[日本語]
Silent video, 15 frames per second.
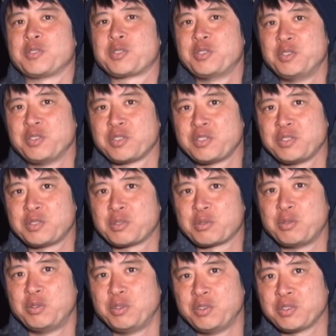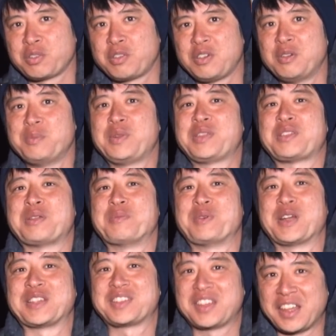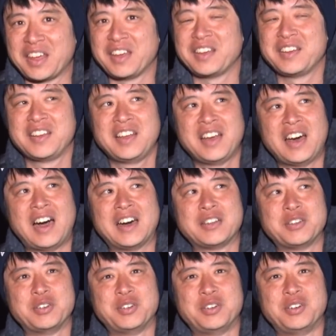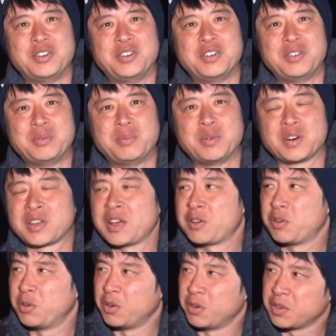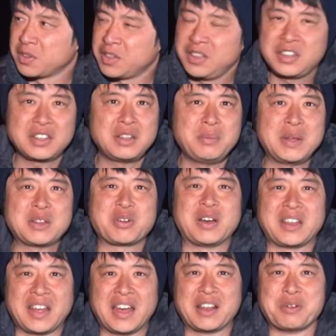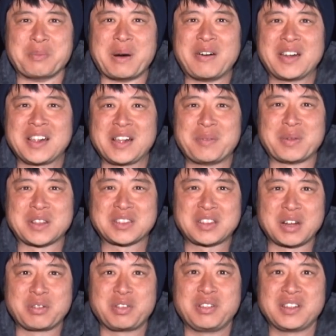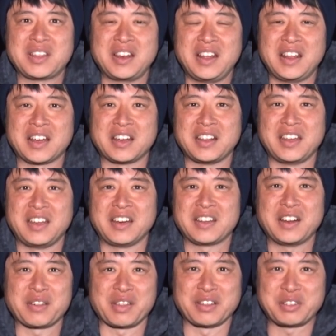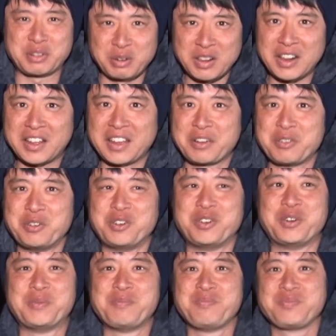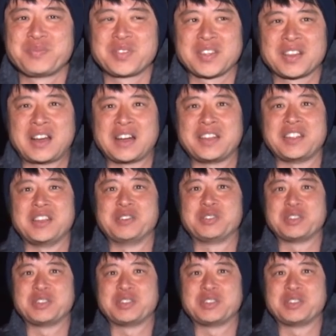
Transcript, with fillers: 今日ずっとこう釣りを見せてもらってあのー、もう結構2匹目とかねあの周りが全く釣れてない中で萩原さん1人だけこうかけてるっ